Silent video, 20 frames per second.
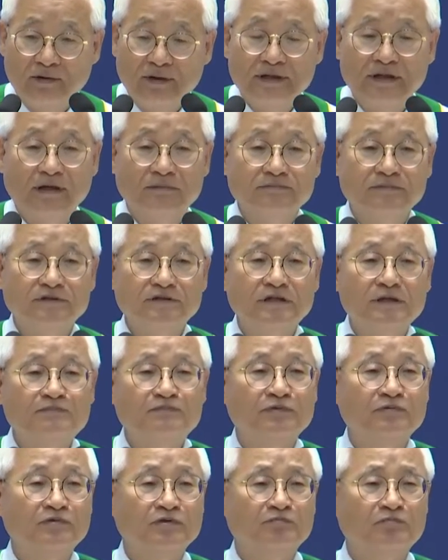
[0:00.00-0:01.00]
왜냐하면
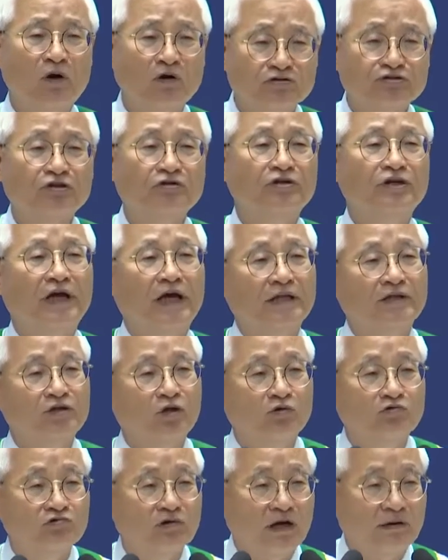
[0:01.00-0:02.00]
이쁨은 폭석을
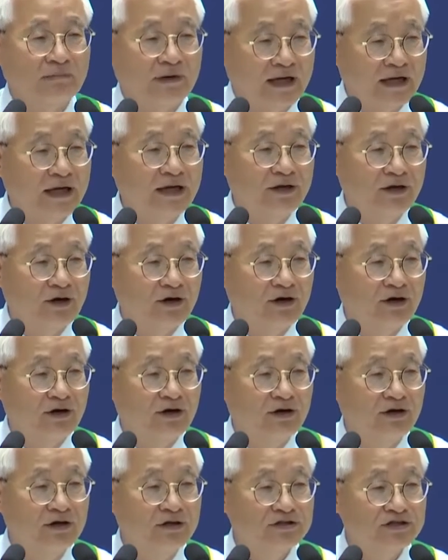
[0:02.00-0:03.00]
한 경우가
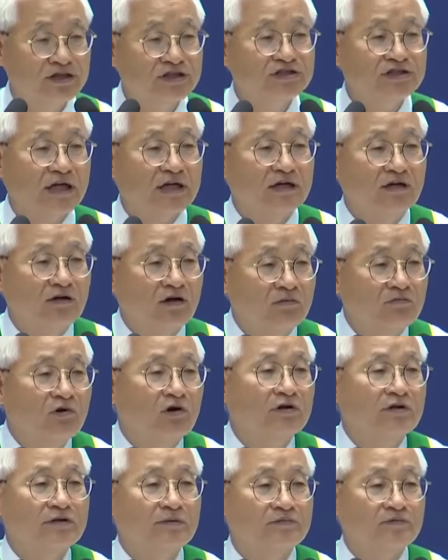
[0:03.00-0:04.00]
많아요. 칭찬을
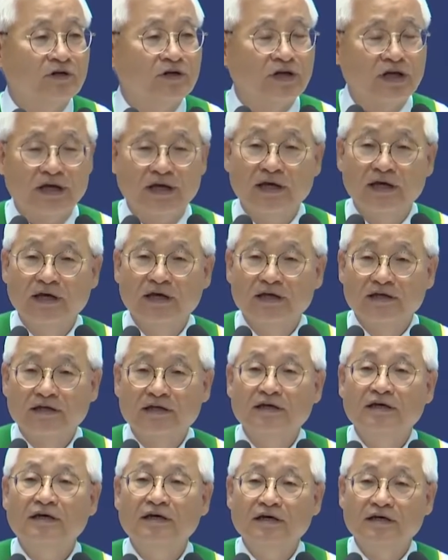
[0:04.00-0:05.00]
너무 어려서부터 이렇게
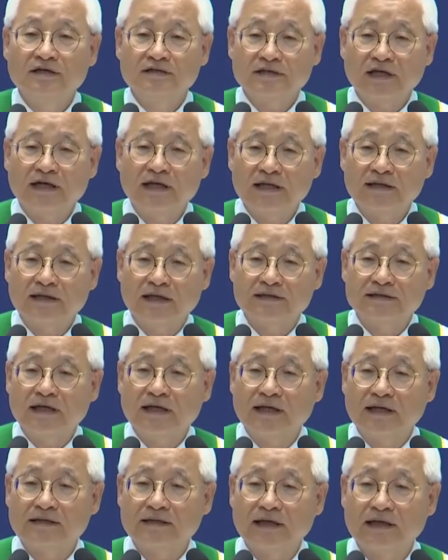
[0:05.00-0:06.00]
에? 어? 잘났다
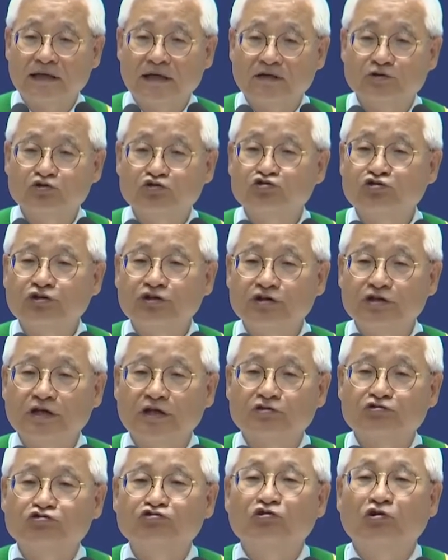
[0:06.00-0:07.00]
잘났다 이러니까 추,
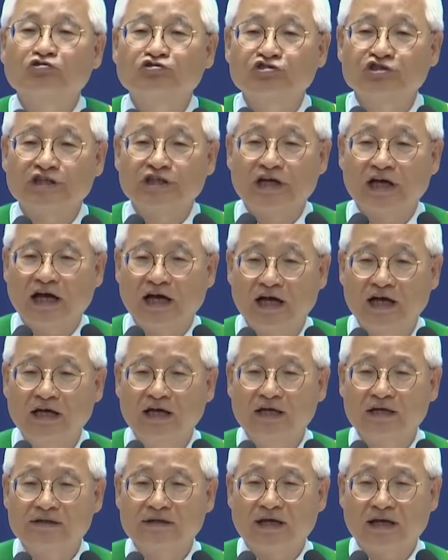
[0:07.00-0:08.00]
이게 추워지니까
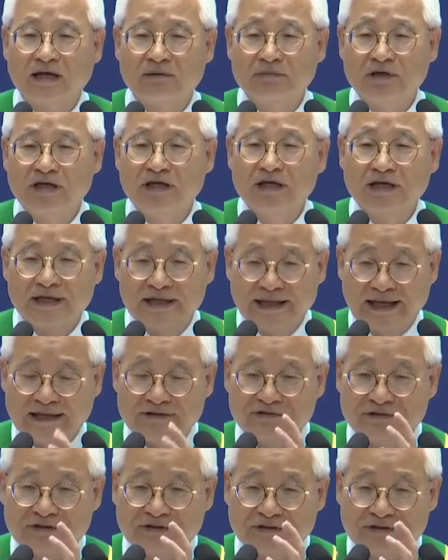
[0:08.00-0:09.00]
사람이
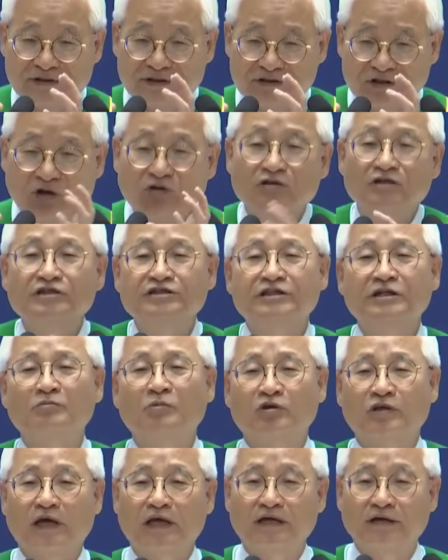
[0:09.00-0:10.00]
아주
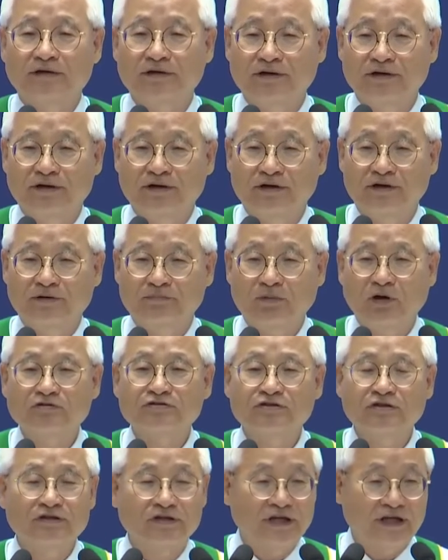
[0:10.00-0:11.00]
영글질 못하는 거예요.
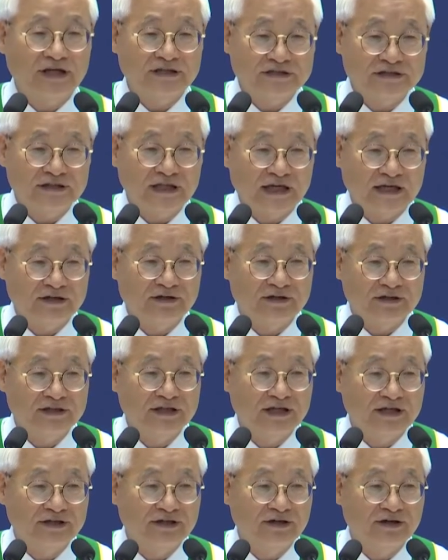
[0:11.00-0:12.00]
폭석을 해진다
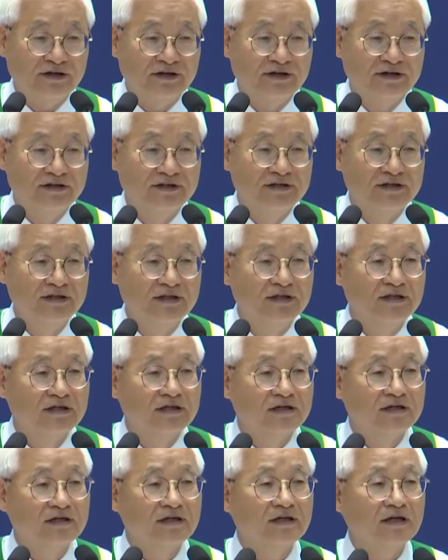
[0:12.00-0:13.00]
그런 얘기요.
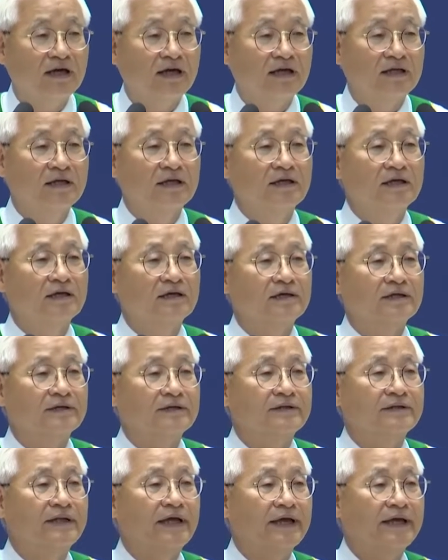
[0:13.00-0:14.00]
그러니까
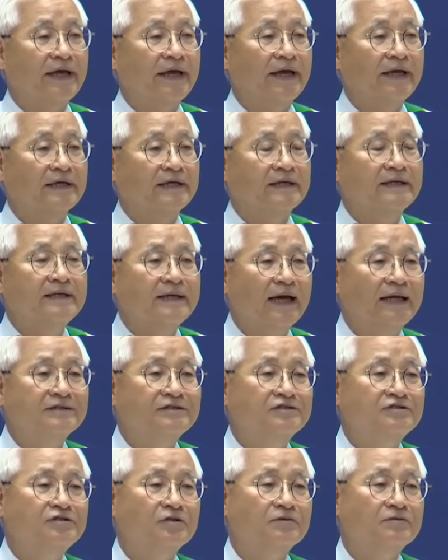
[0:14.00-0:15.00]
내게
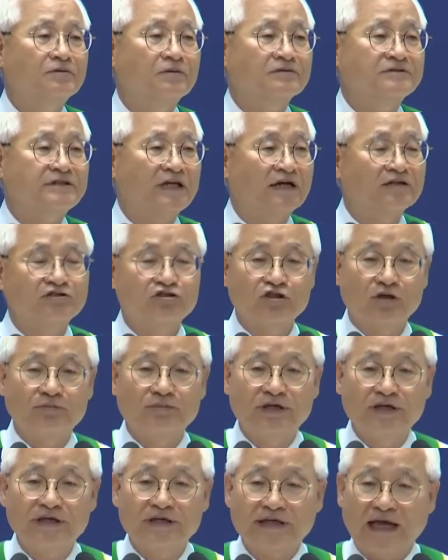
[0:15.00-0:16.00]
인간적으로
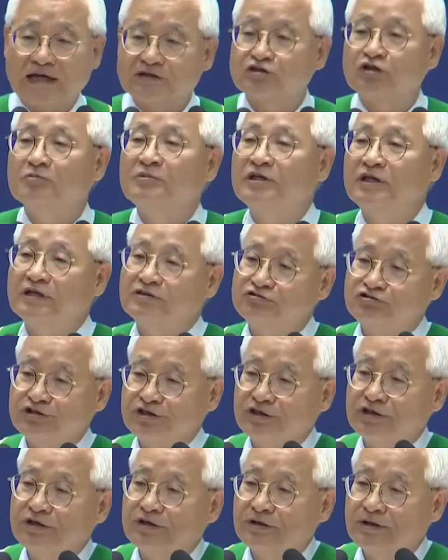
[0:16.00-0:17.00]
장점이 약점이 될
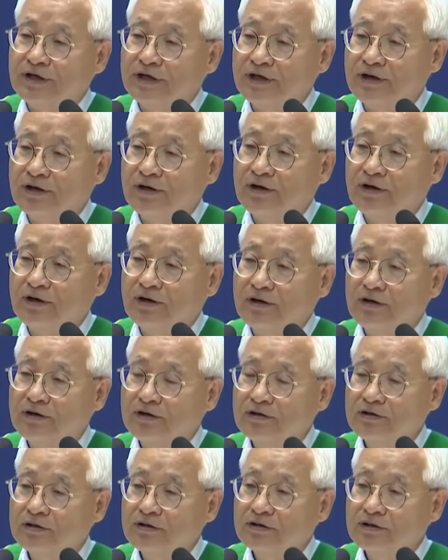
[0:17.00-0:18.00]
수 있는 거예요.
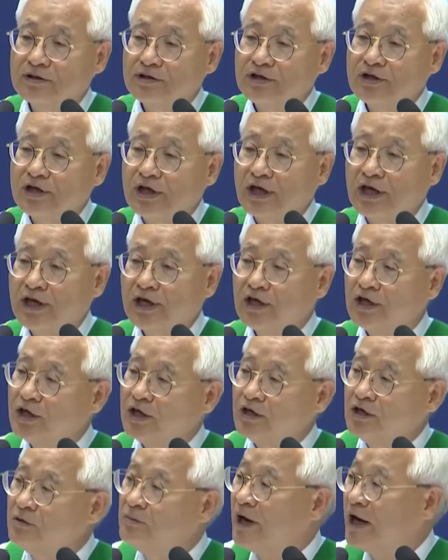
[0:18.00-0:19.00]

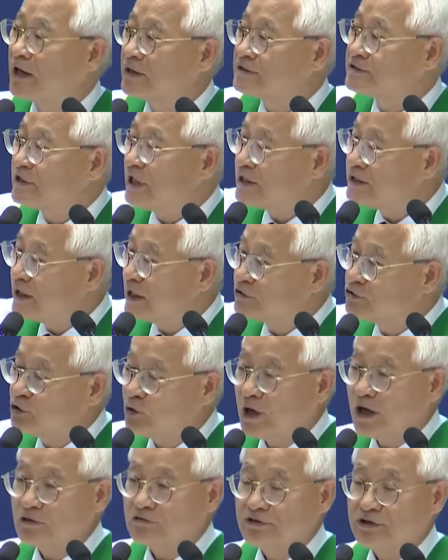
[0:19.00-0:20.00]
이렇게 음악 찬양
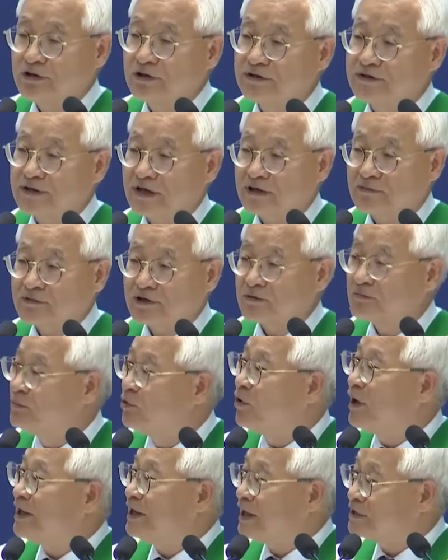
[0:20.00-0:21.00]
좋아하고 이런 사람들은
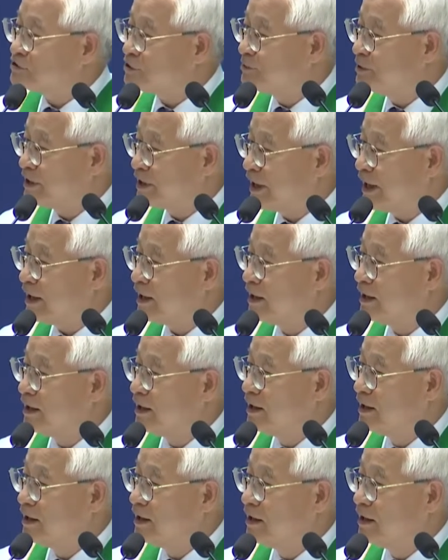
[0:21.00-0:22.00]
뭐가 약점일까?